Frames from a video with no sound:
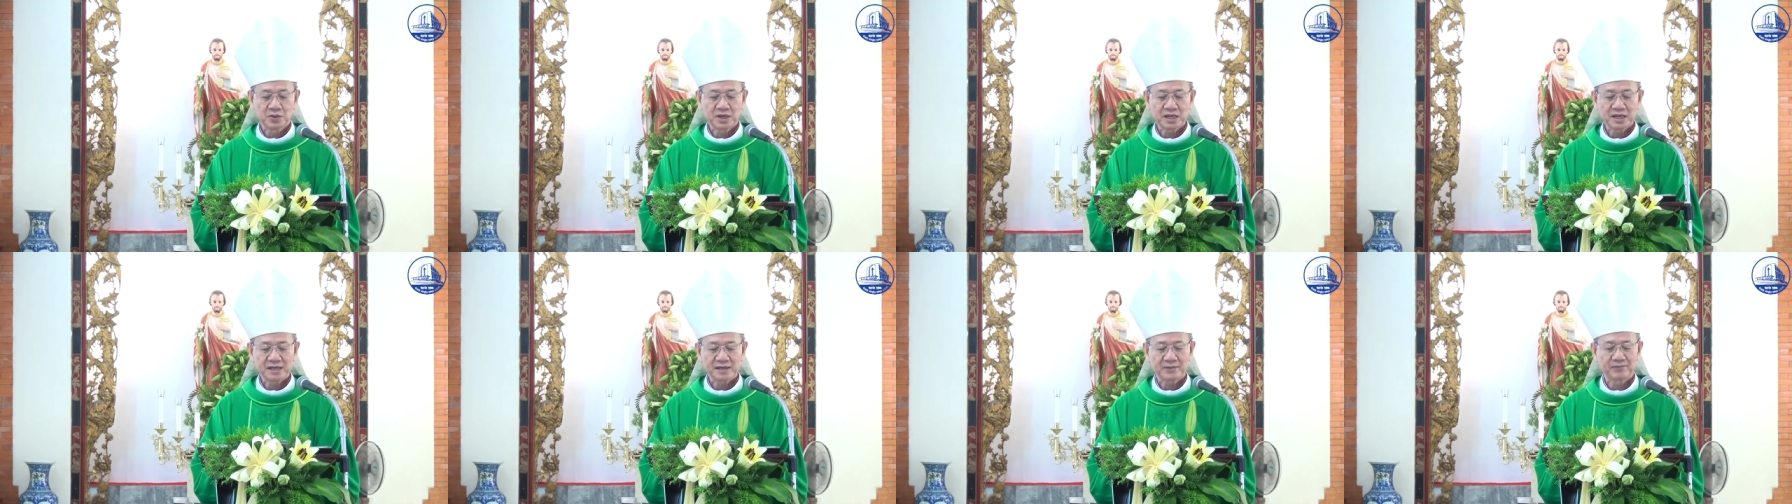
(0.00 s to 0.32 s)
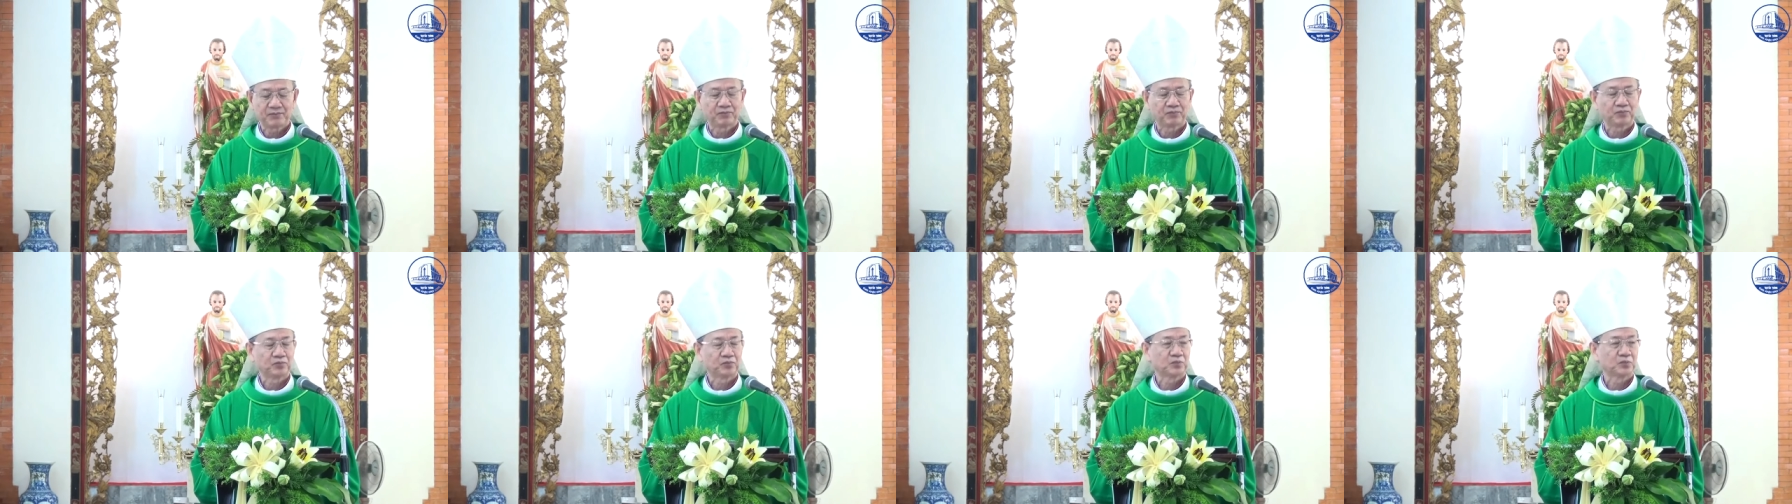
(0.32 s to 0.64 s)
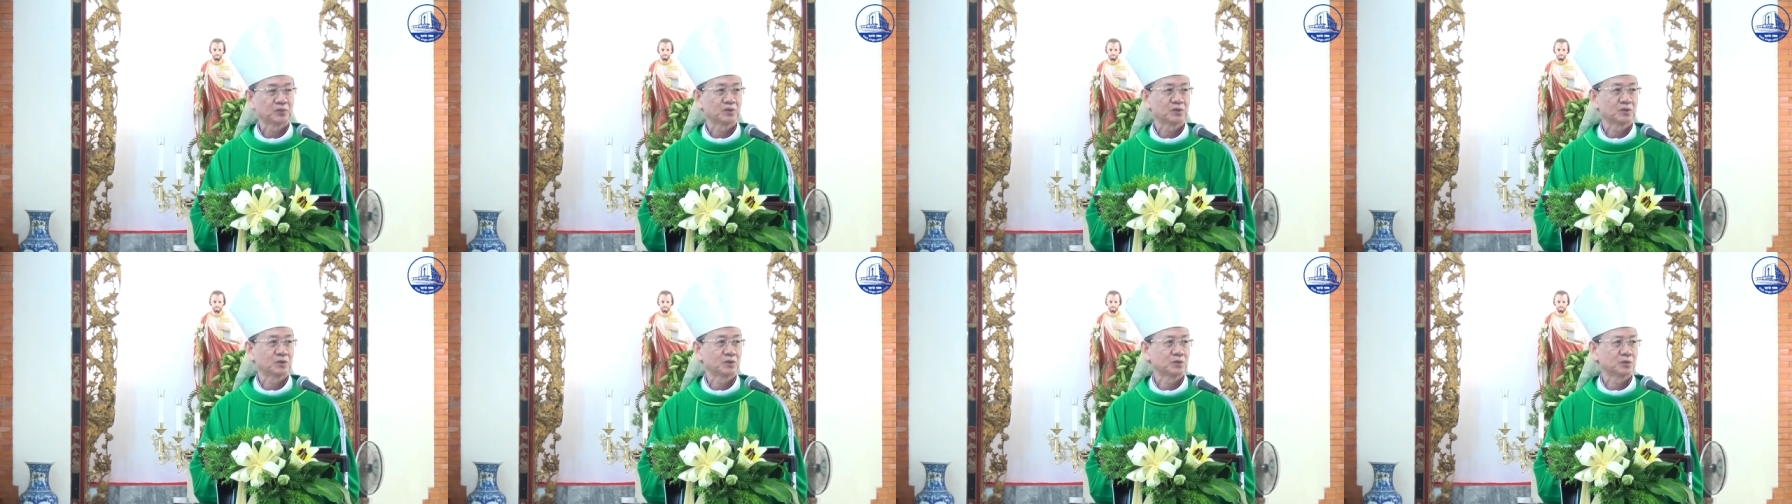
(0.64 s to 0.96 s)
nghe
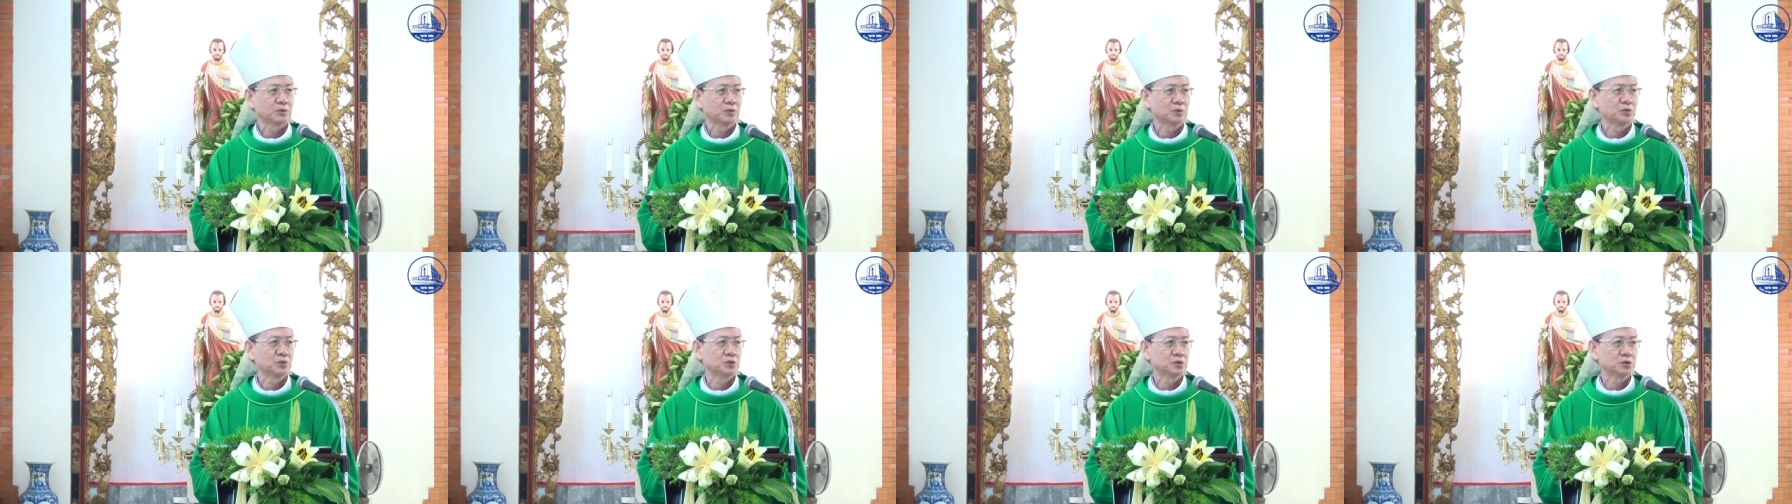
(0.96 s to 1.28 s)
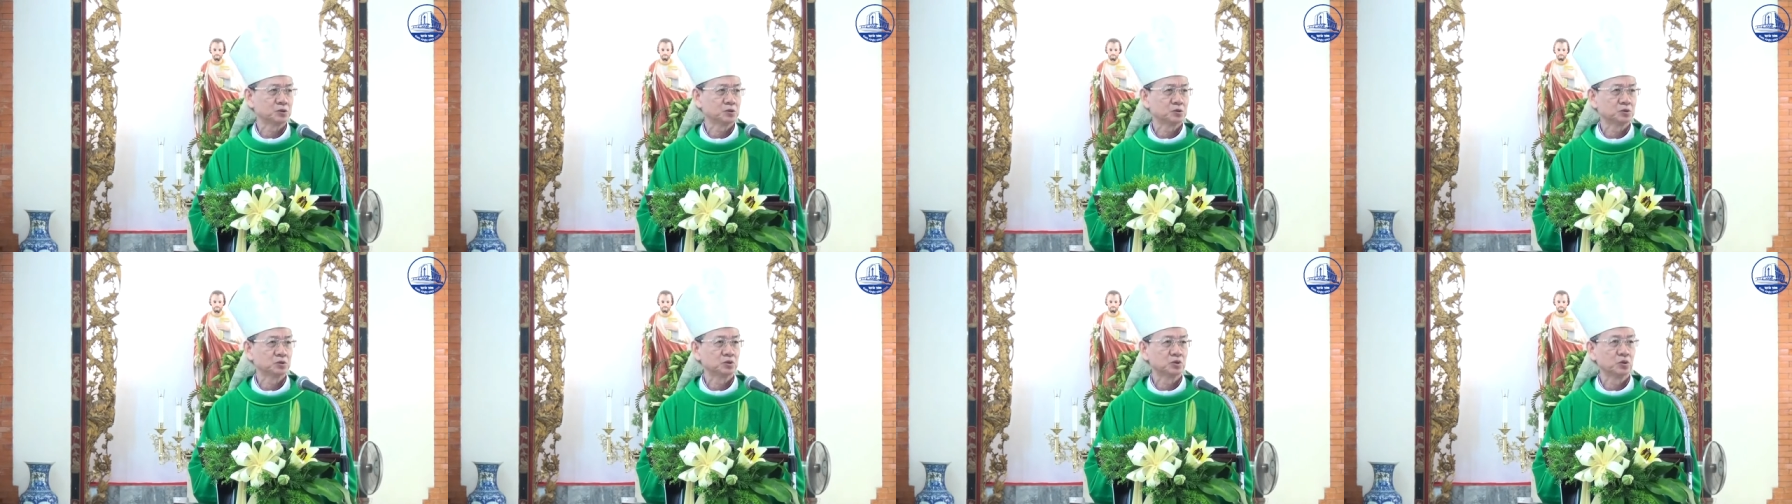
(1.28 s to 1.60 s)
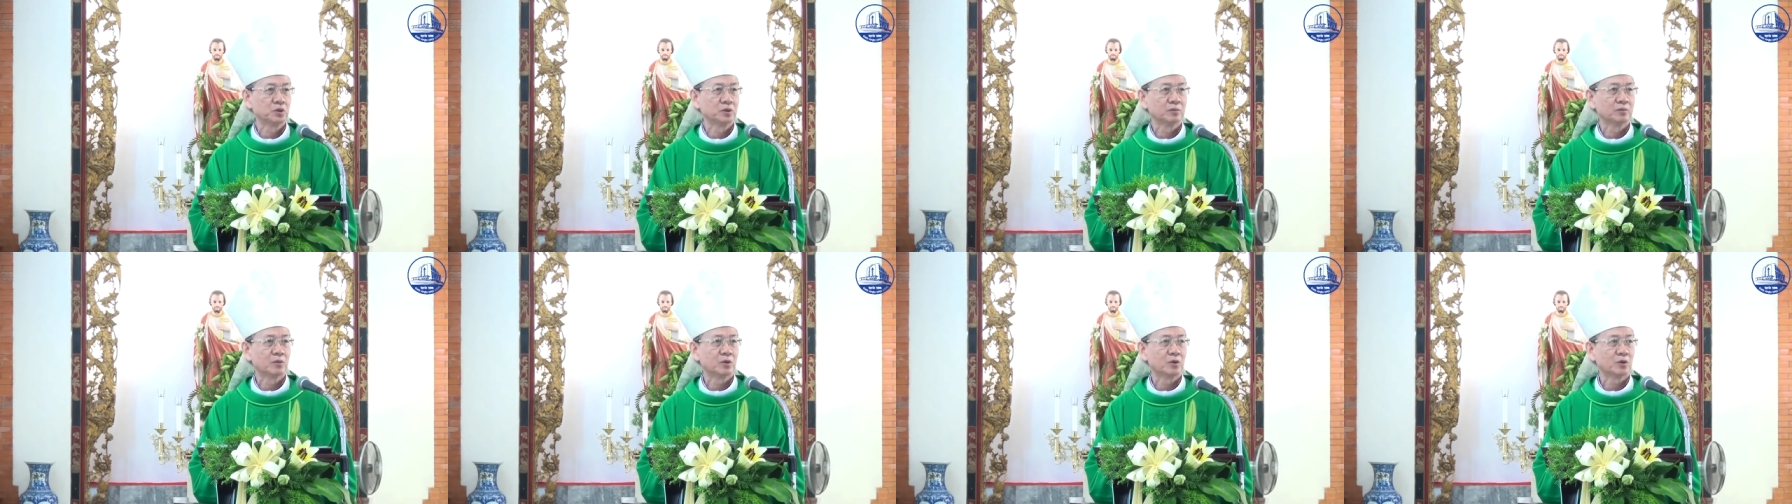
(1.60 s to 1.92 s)
Chúa Giêsu
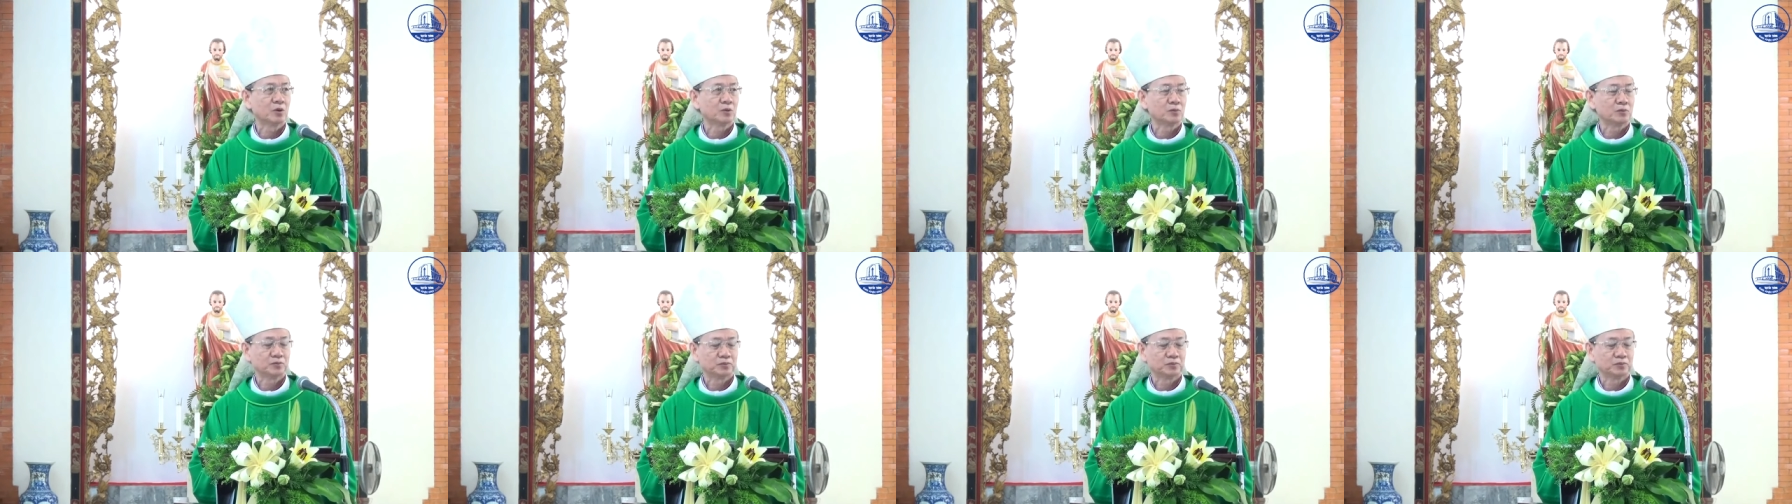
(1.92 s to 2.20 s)
tuyên bố